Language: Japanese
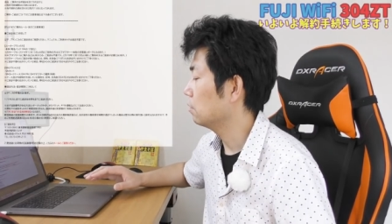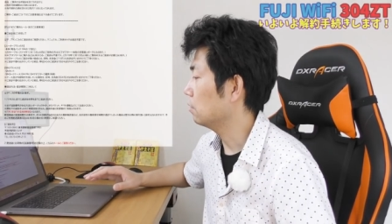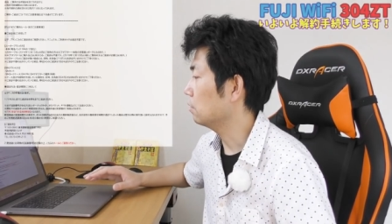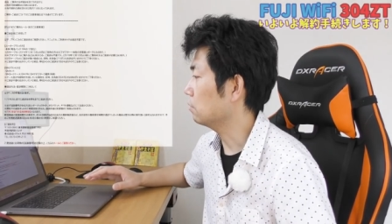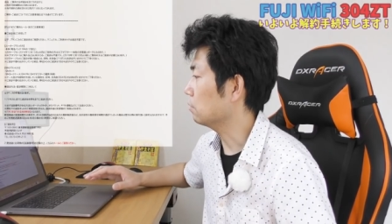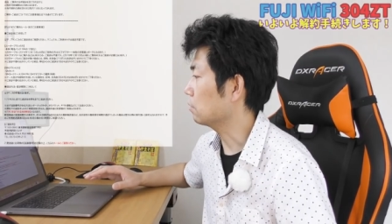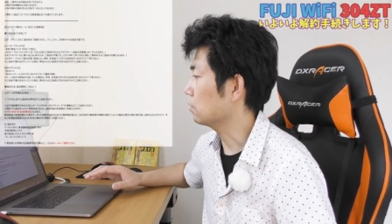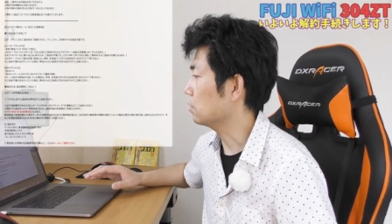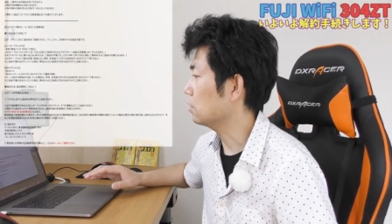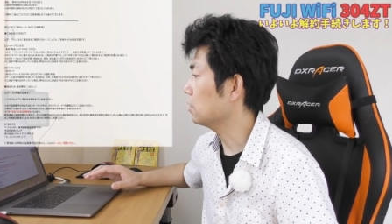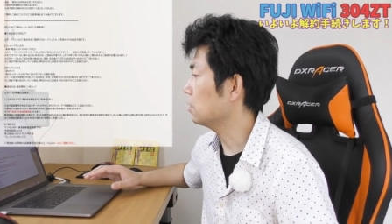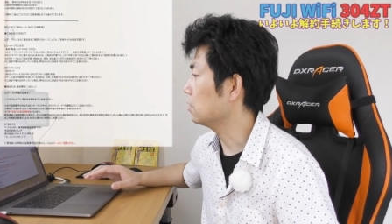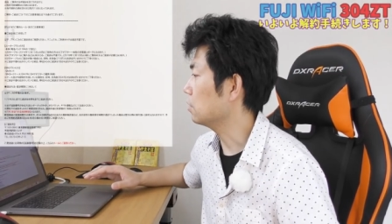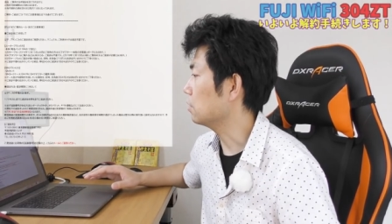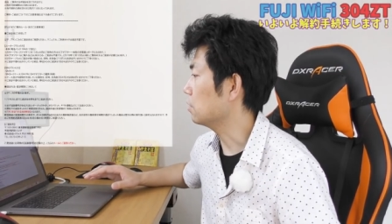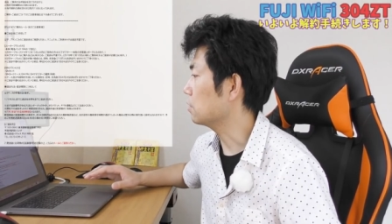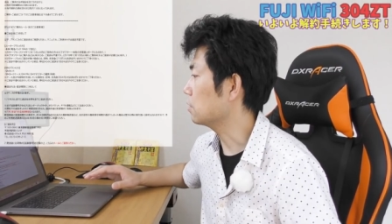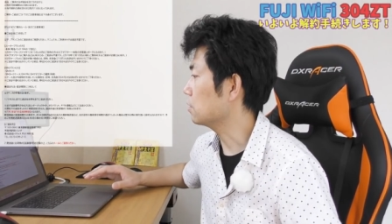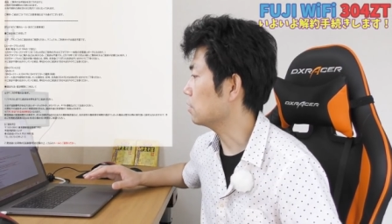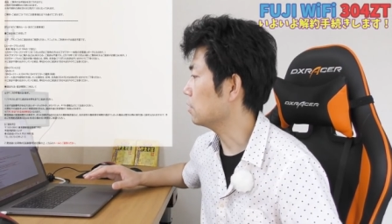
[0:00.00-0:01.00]
あとは期限
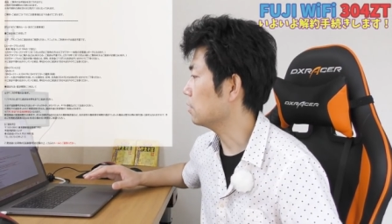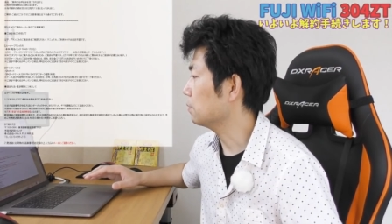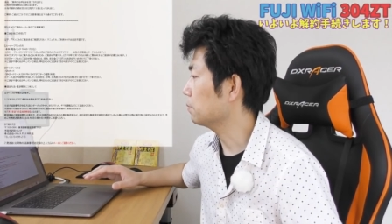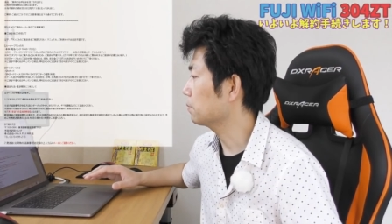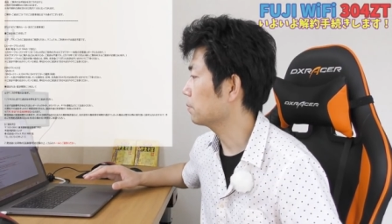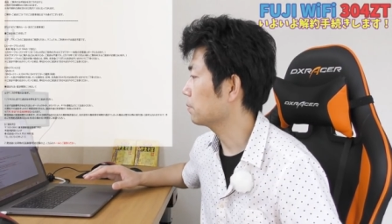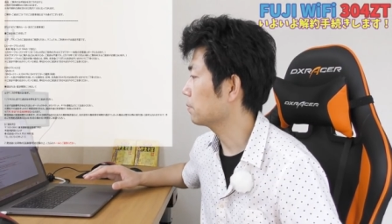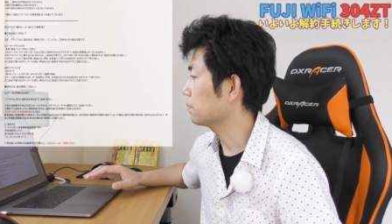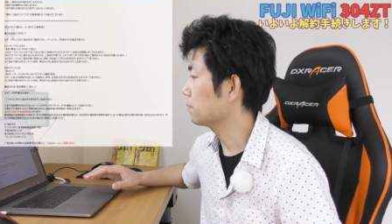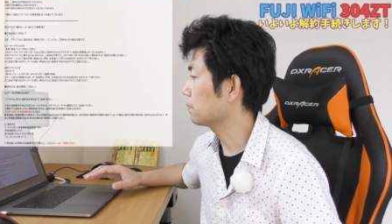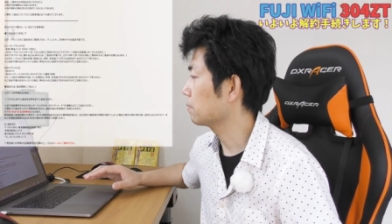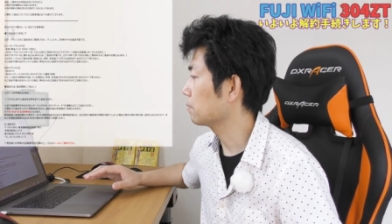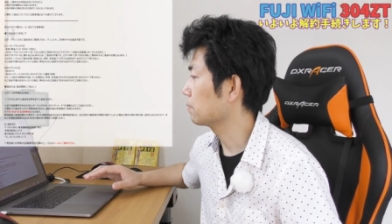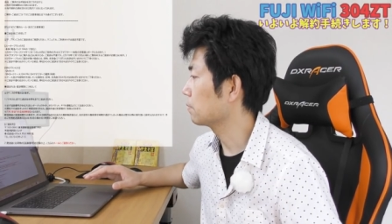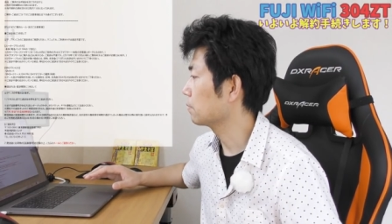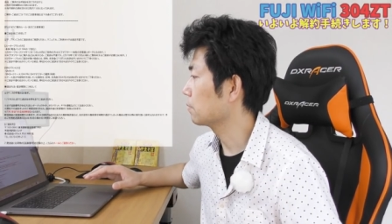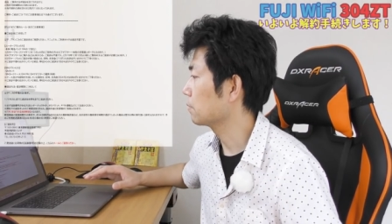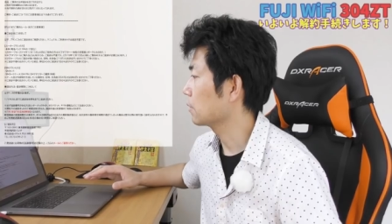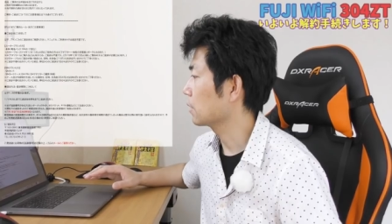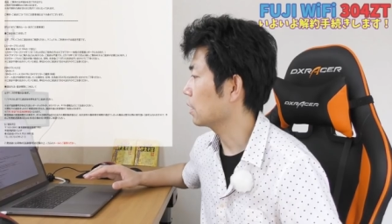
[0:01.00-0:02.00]
ですね。
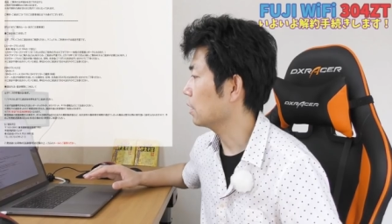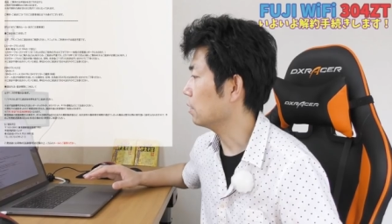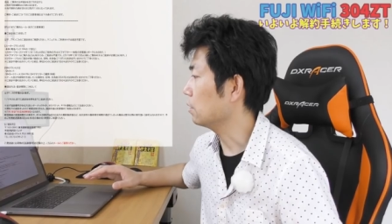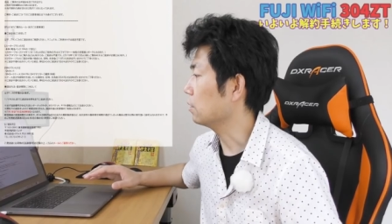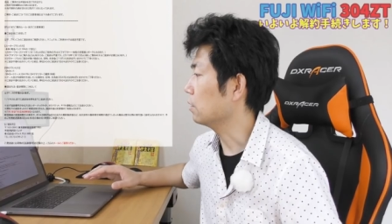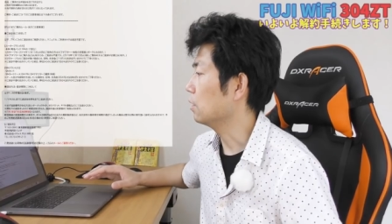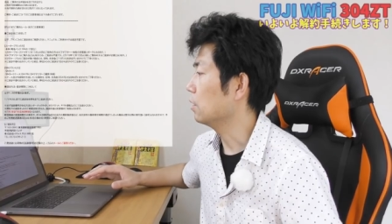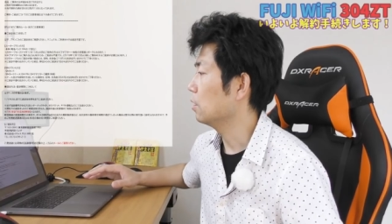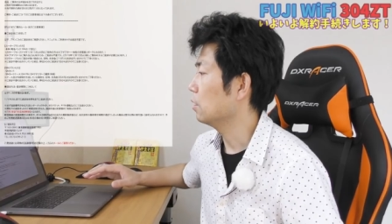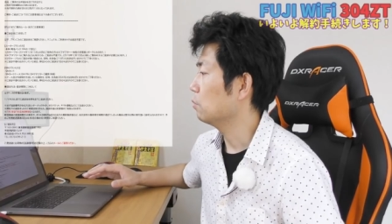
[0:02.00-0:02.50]
はい。